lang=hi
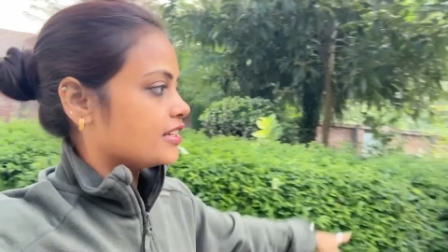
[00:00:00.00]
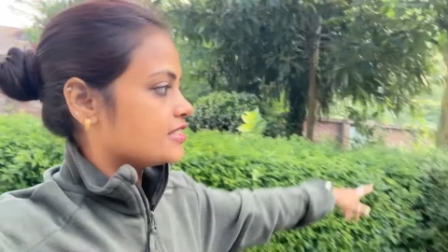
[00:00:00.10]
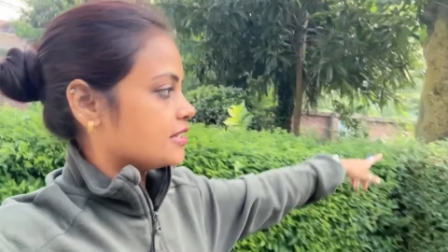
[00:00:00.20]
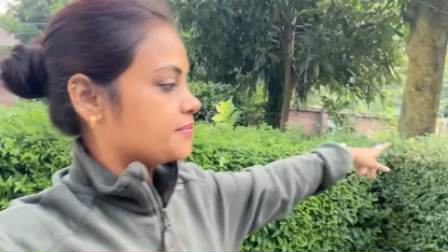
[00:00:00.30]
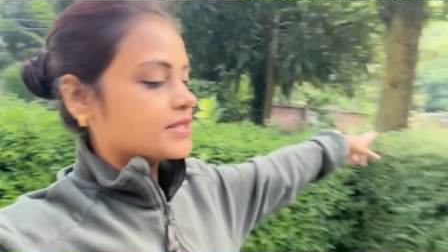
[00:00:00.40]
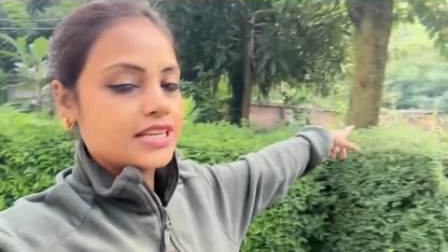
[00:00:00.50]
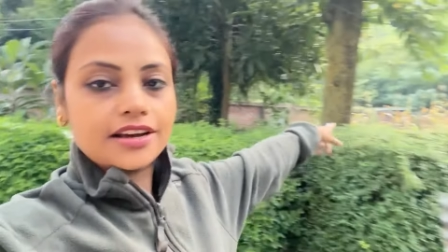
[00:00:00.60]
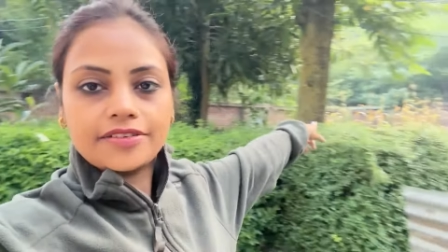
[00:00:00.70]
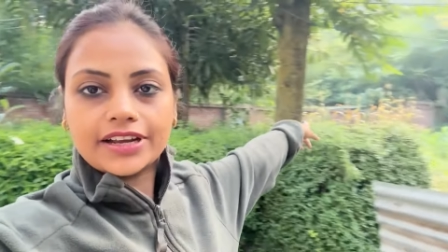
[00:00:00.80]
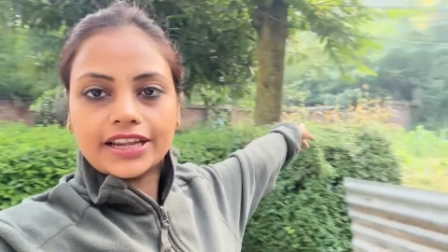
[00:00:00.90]
सब्जियाँ
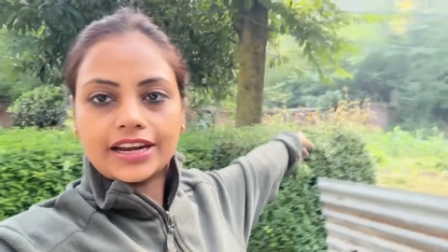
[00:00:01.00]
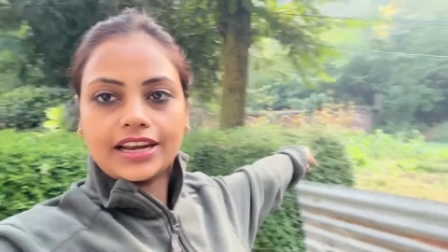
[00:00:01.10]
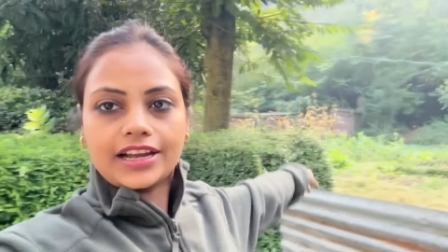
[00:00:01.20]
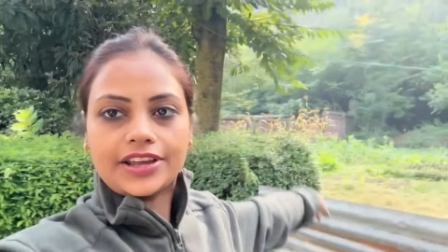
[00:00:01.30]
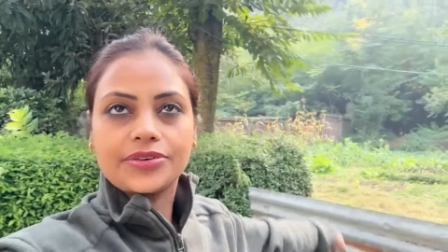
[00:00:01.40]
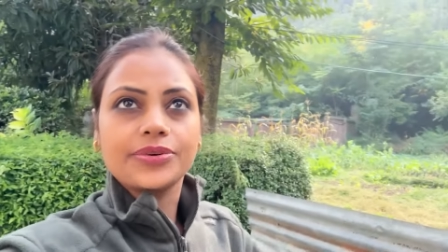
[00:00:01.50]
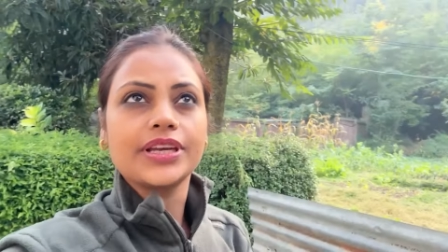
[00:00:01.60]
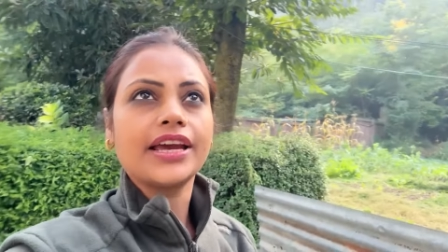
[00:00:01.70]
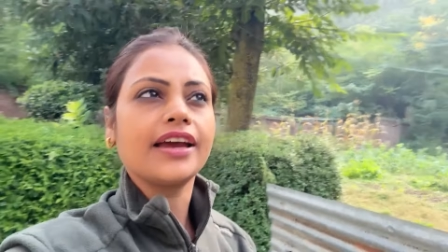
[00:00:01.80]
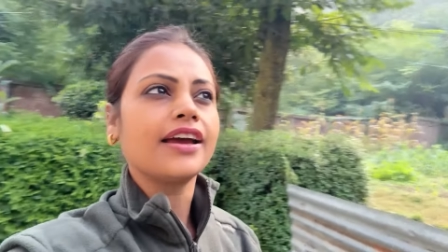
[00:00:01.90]
वगैरह लगाई हुई हैं